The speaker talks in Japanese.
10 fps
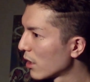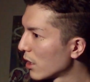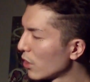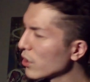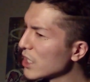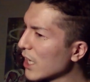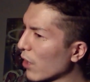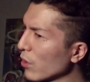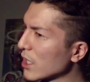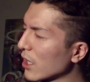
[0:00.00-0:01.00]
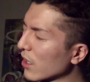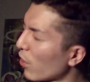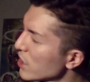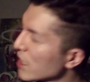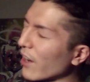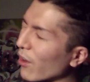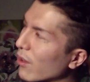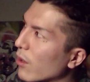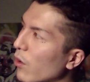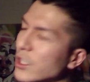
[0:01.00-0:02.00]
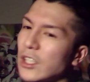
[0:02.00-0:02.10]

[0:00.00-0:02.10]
4時か5時、5時かな ?5 時